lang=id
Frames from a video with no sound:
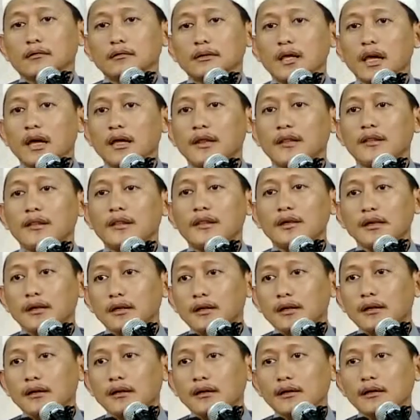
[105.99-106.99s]

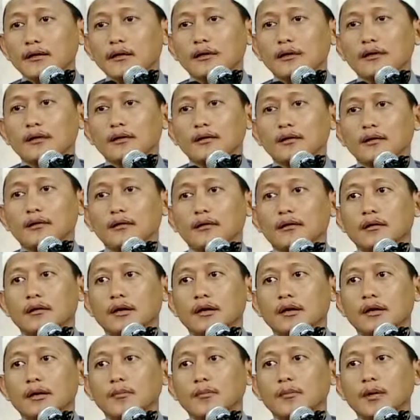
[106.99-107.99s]
Tahdir kalau